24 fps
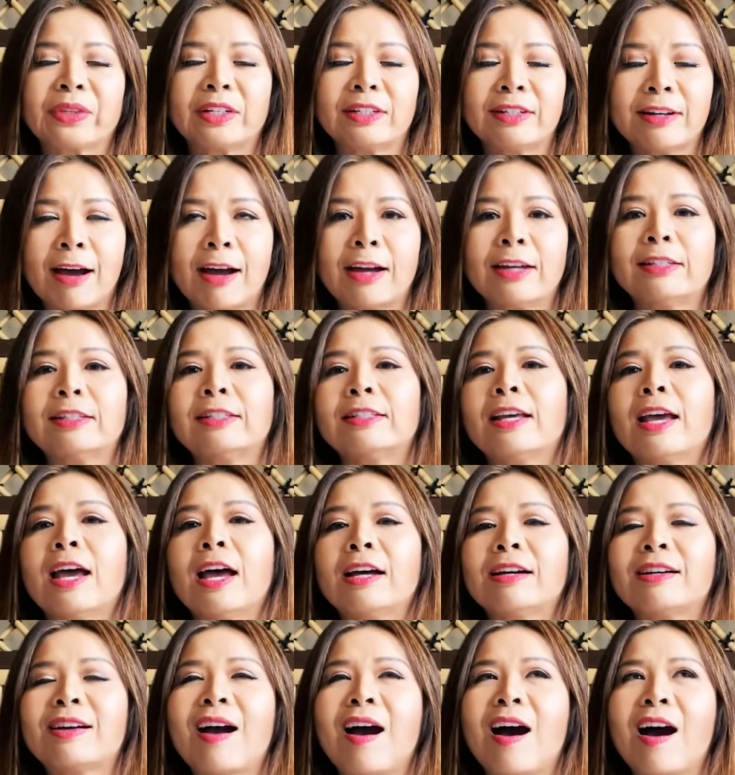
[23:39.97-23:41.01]
Rồi,
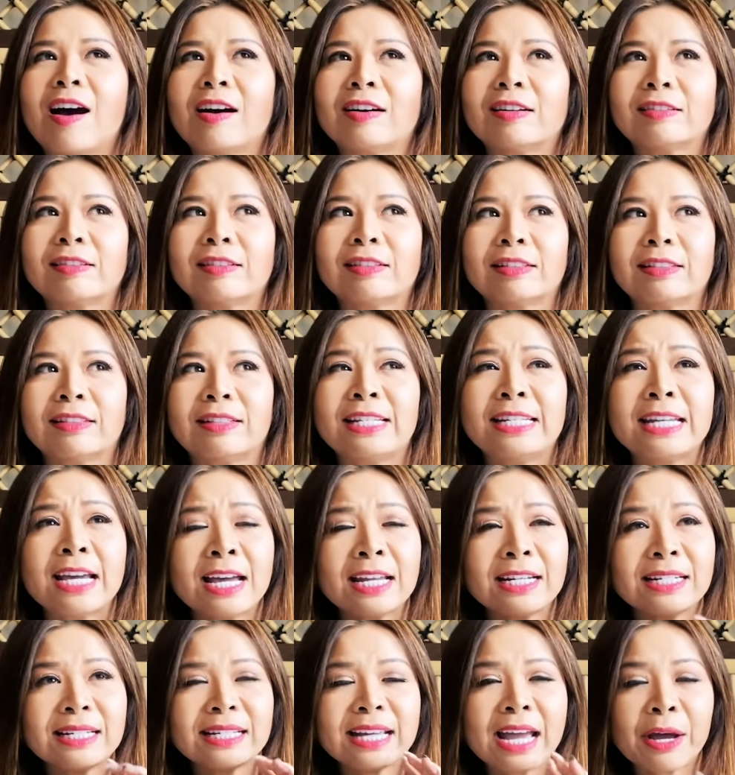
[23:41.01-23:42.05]
còn
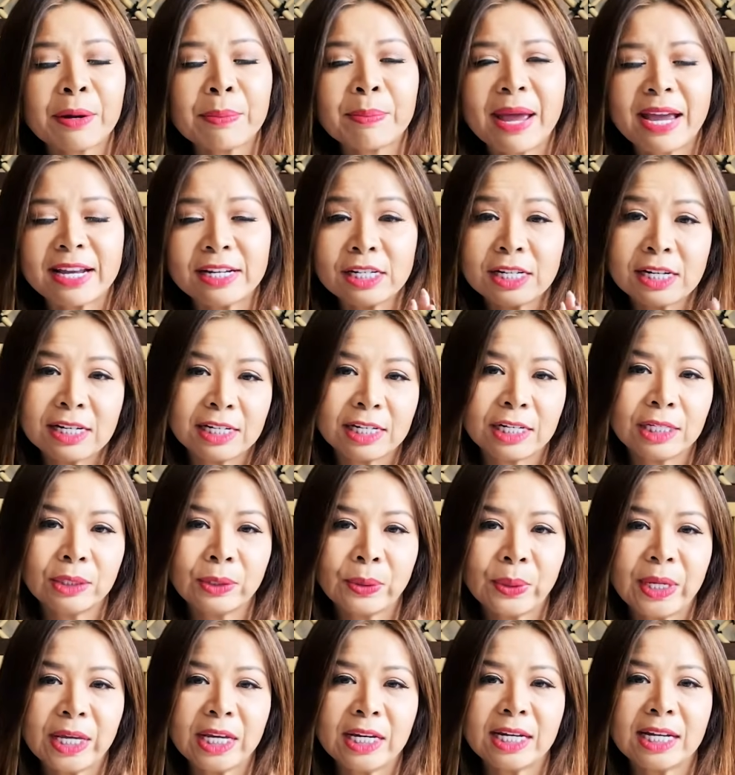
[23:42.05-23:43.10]
trên căn bản trên lý
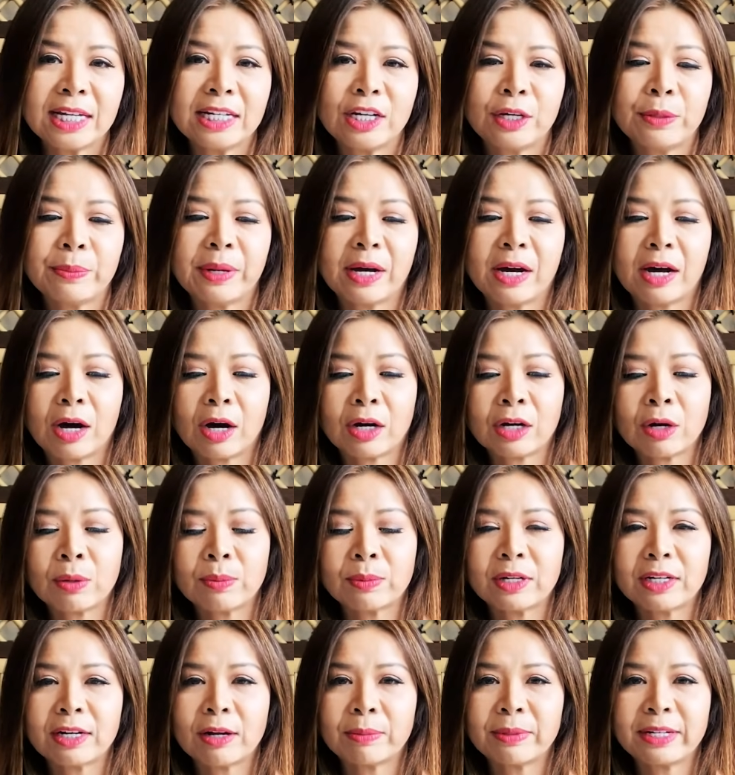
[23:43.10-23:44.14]
thuyết á, nếu mà họ không
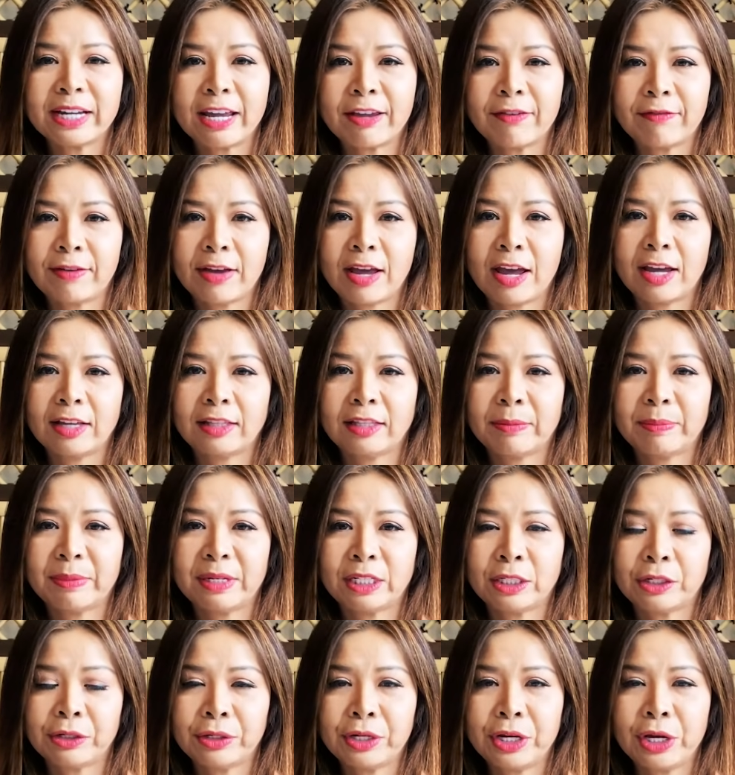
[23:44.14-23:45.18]
có đóng ngày về thì
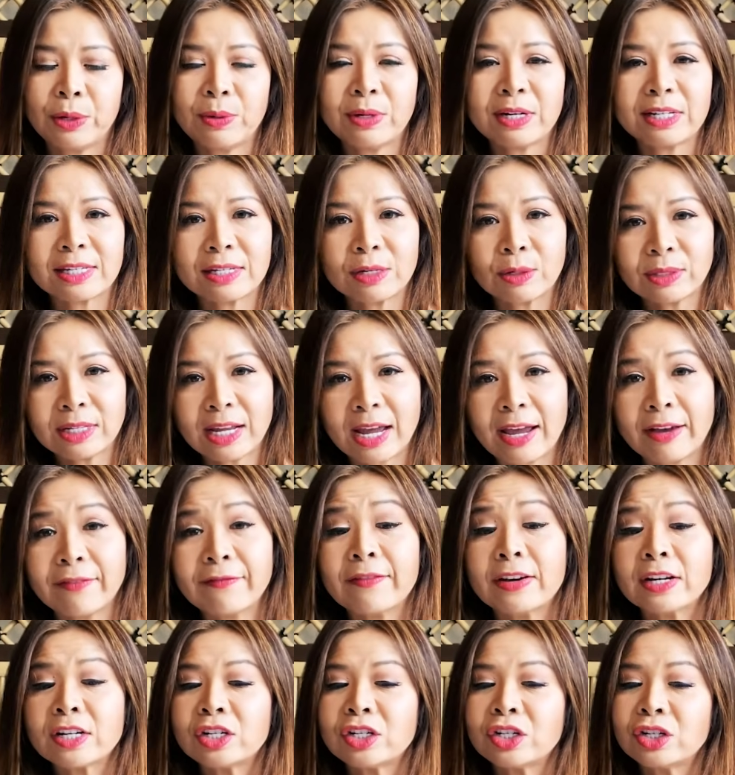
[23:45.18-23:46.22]
mình tự hiểu là sáu tháng,
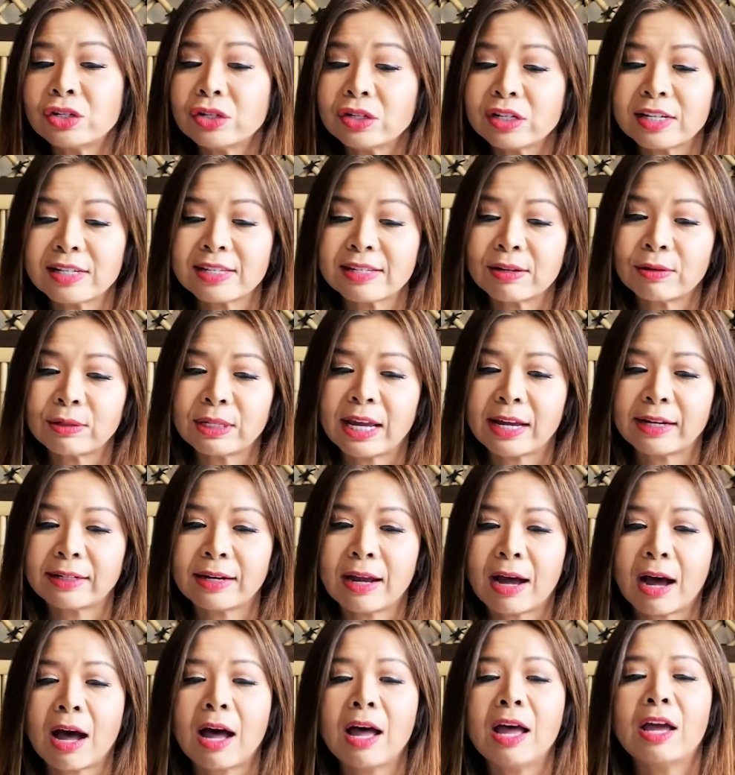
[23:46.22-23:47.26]
và trước cái sáu tháng
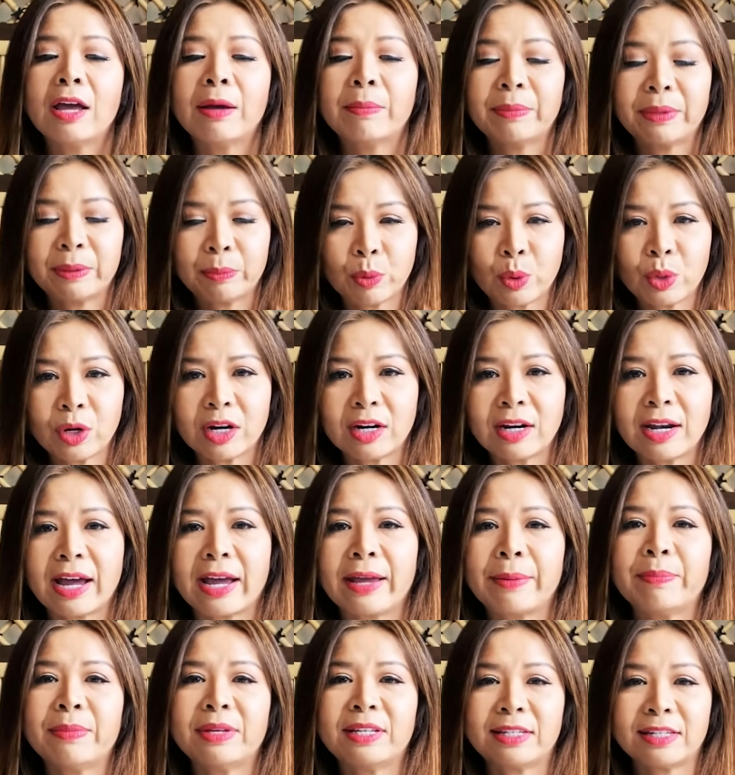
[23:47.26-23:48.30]
đó mình muốn ở lại
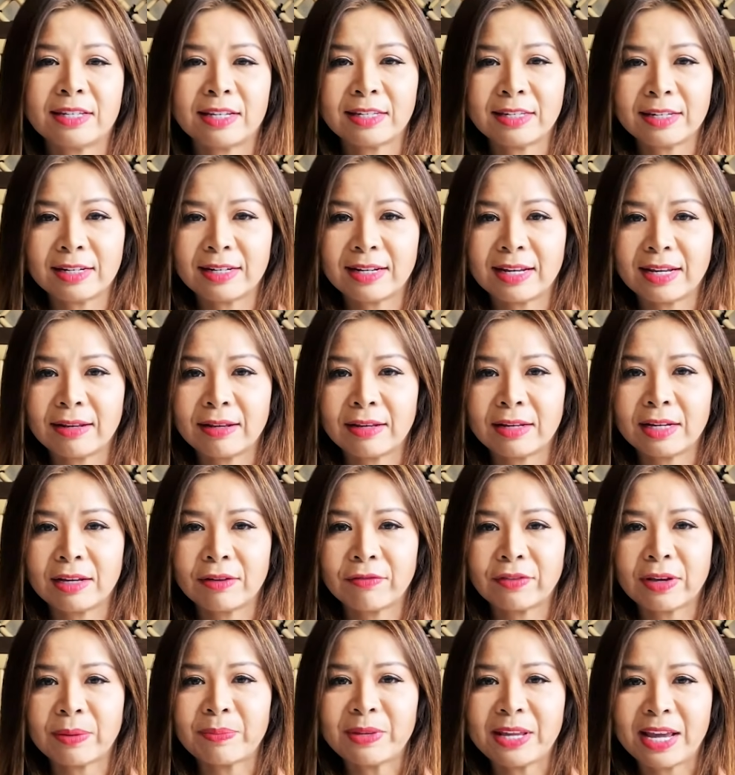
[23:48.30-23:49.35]
mình sẽ xin cái cái
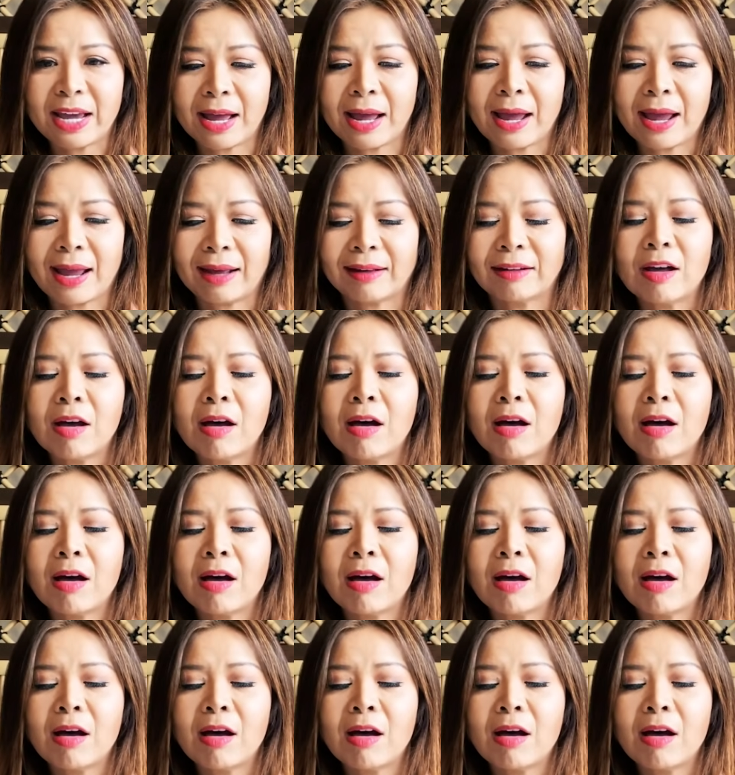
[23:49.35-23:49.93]
phép gia hạn.